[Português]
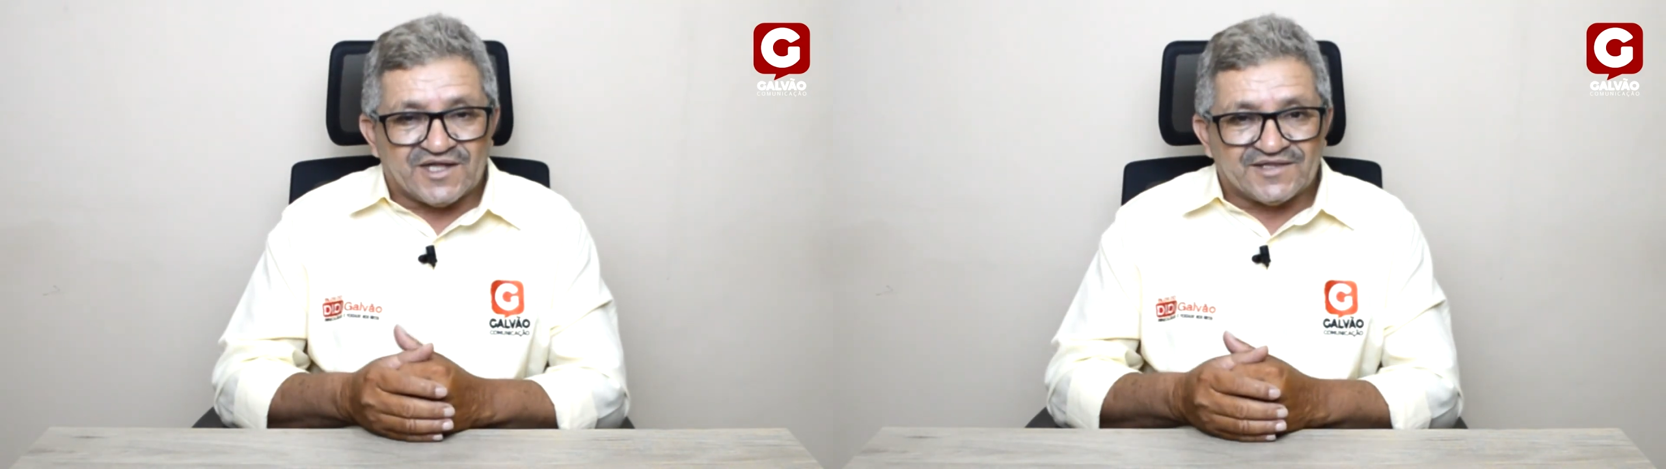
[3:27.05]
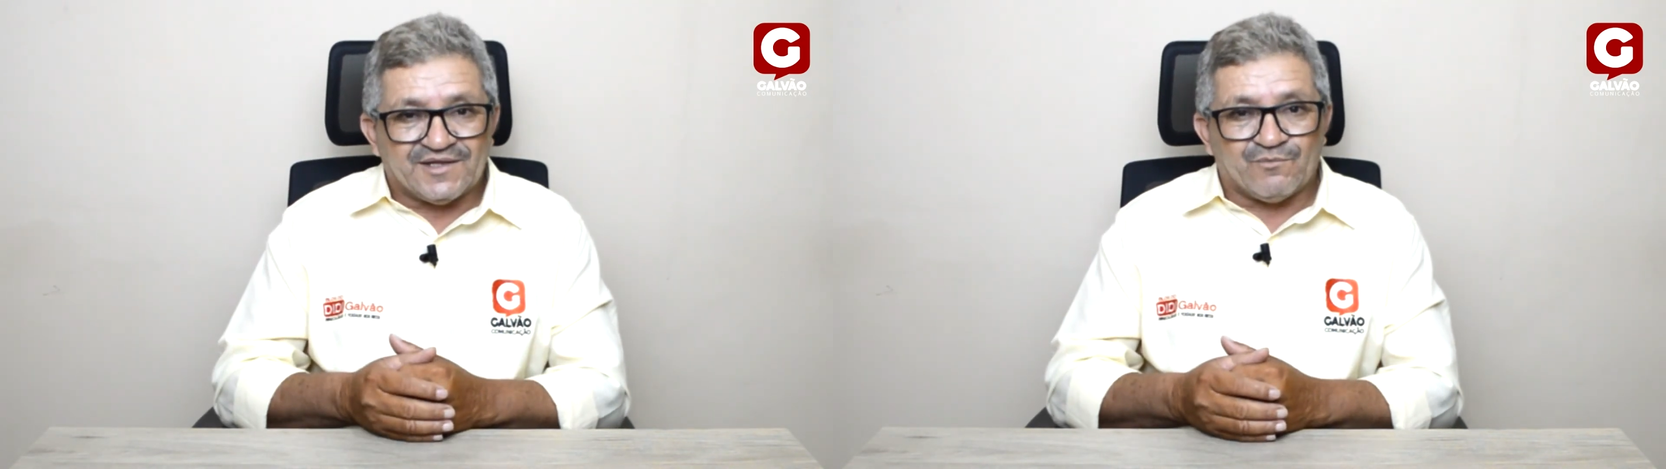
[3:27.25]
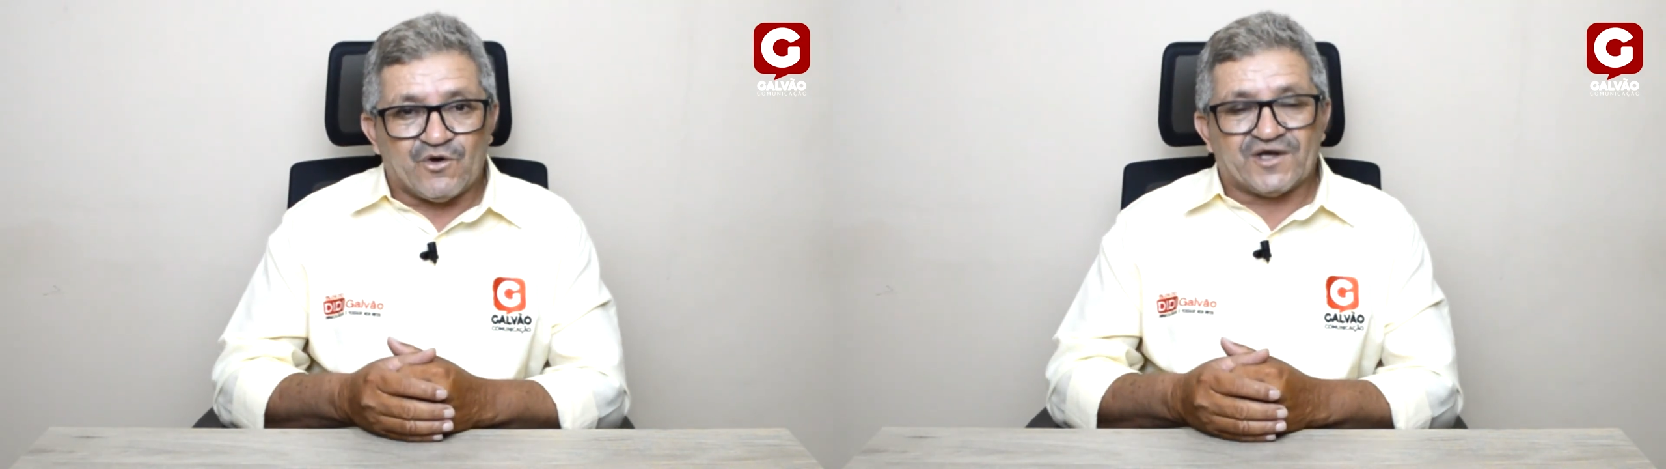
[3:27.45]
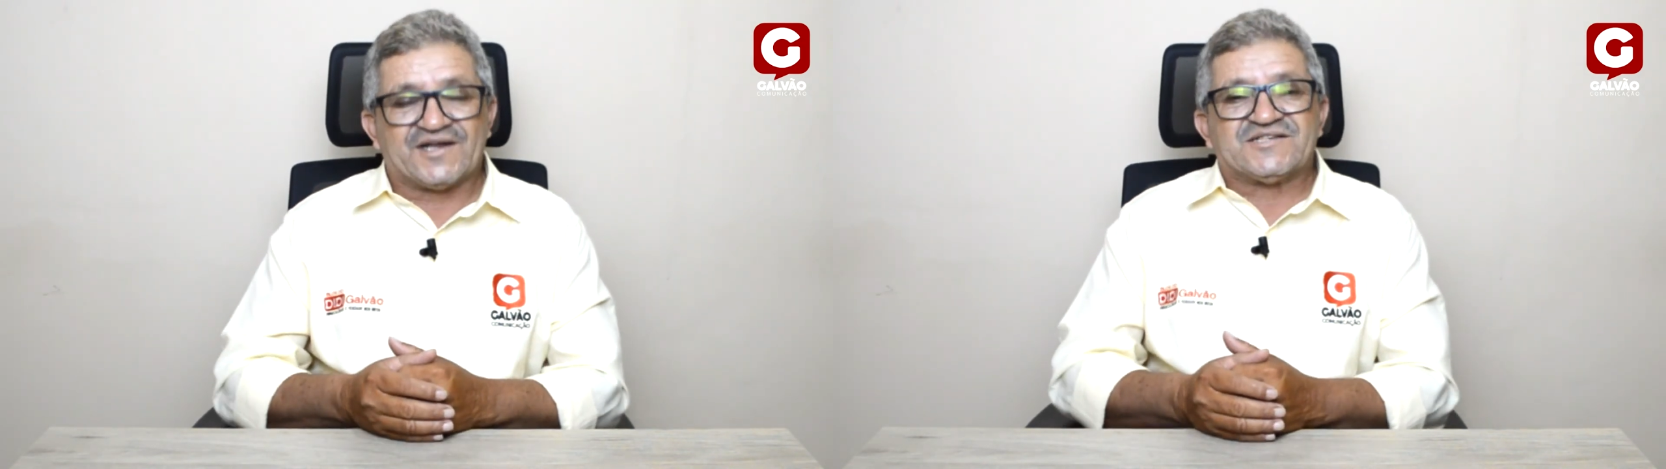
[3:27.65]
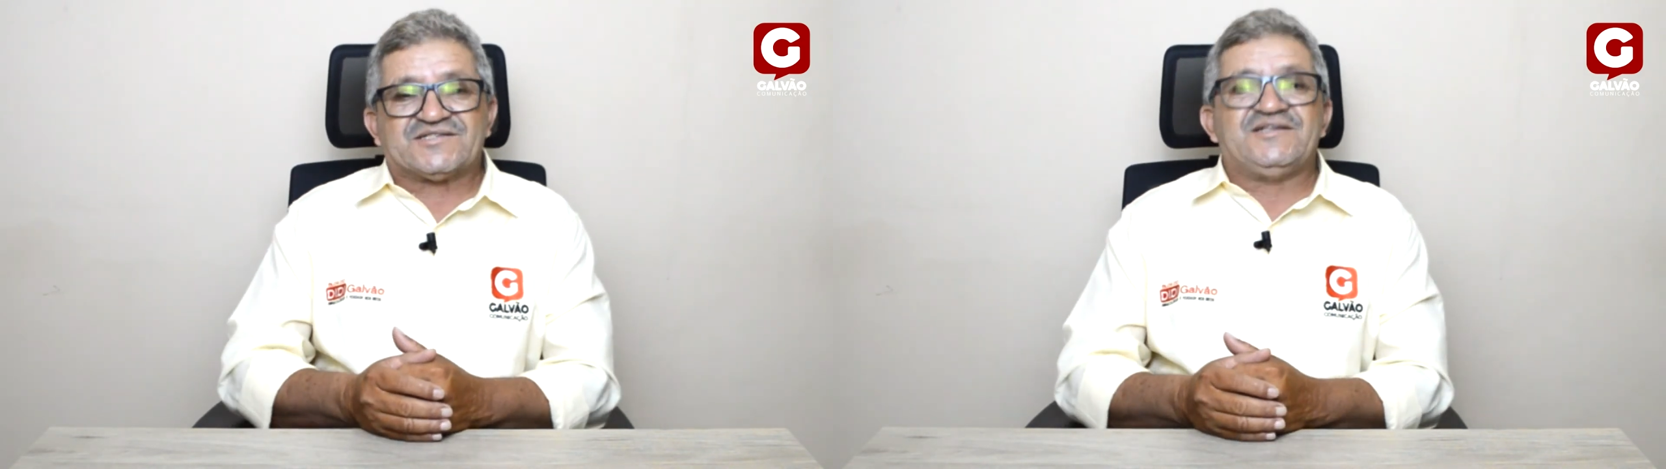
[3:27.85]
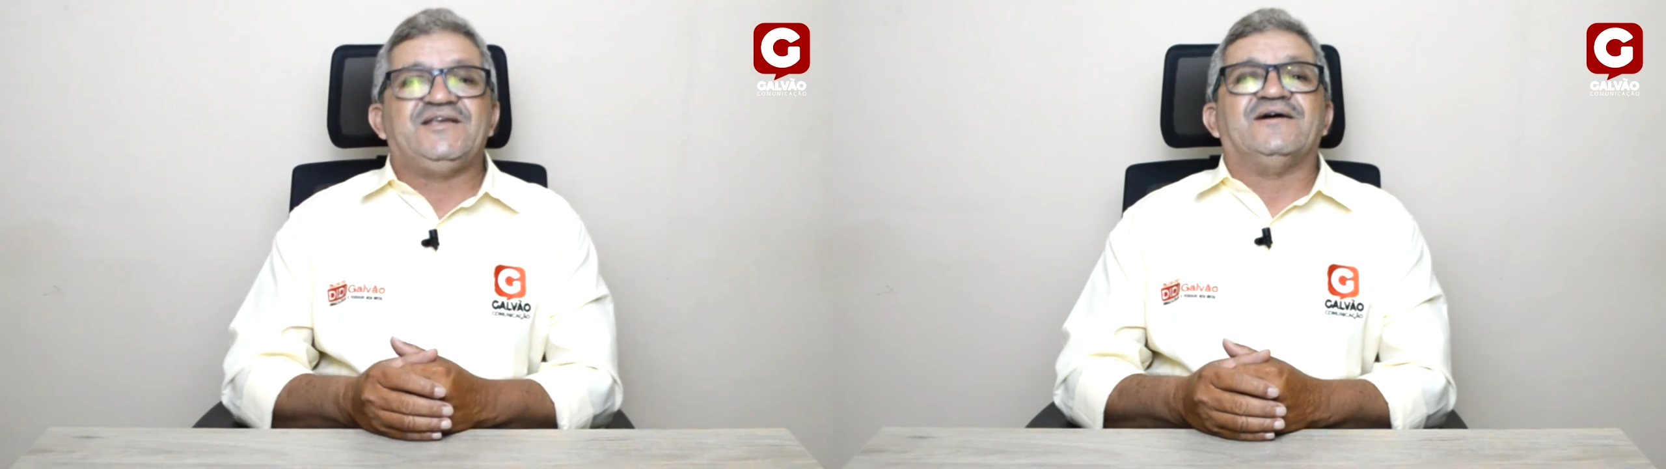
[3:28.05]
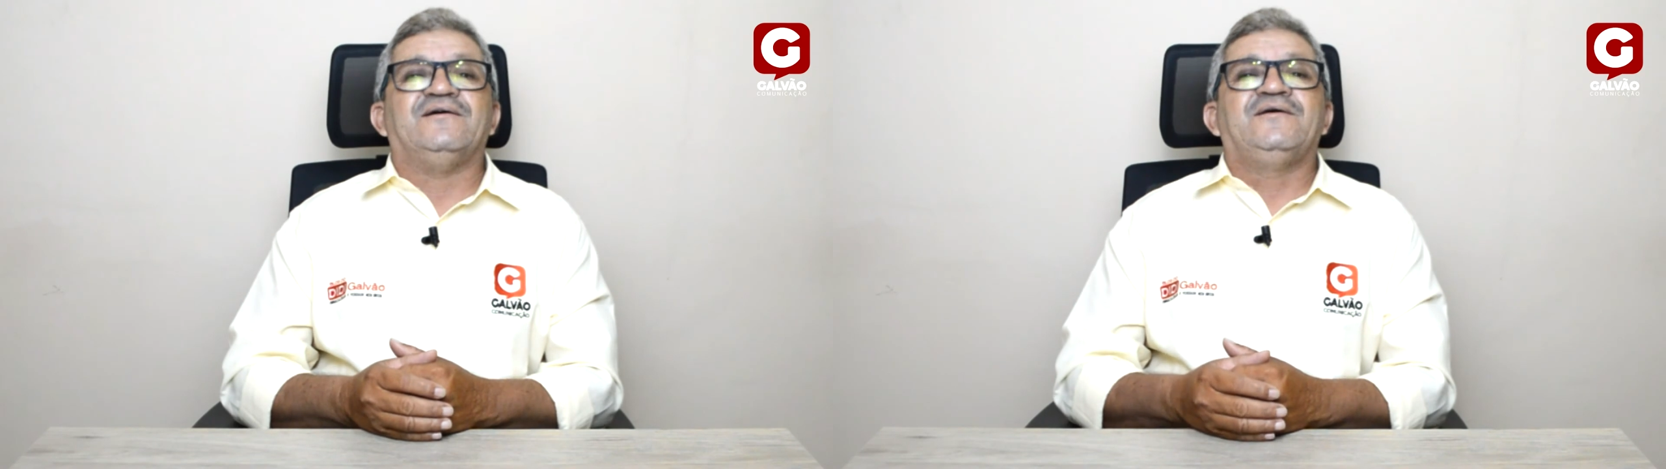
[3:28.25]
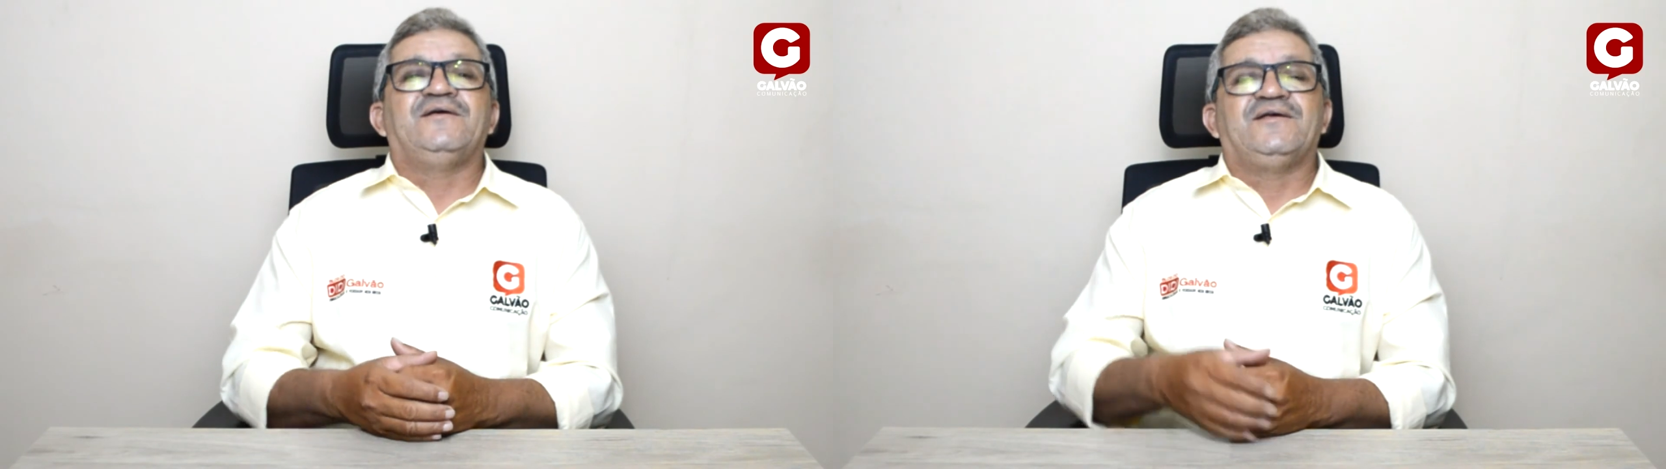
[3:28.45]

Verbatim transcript: da democracia